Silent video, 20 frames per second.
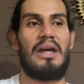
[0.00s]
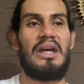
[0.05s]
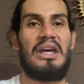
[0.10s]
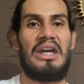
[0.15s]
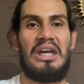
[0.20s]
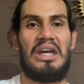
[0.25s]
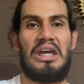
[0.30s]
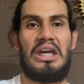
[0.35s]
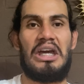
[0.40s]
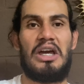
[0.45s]

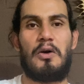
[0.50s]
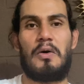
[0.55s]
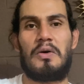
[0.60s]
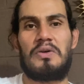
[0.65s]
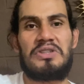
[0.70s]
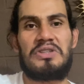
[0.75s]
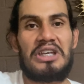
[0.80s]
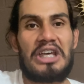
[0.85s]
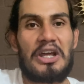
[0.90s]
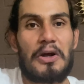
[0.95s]
Y
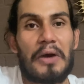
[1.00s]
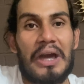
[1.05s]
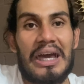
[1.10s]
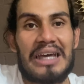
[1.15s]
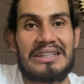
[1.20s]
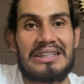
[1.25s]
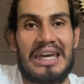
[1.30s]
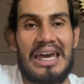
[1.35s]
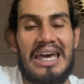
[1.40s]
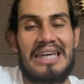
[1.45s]
considero
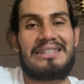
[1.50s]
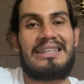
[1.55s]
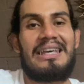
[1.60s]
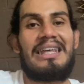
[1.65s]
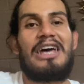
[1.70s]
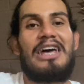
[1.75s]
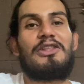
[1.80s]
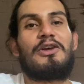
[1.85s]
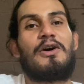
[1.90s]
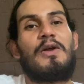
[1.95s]
que si a esta
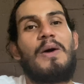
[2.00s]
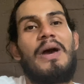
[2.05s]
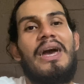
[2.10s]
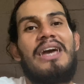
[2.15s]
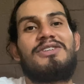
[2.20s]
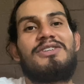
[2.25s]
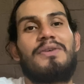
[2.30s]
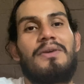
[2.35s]
edad no lo he hecho,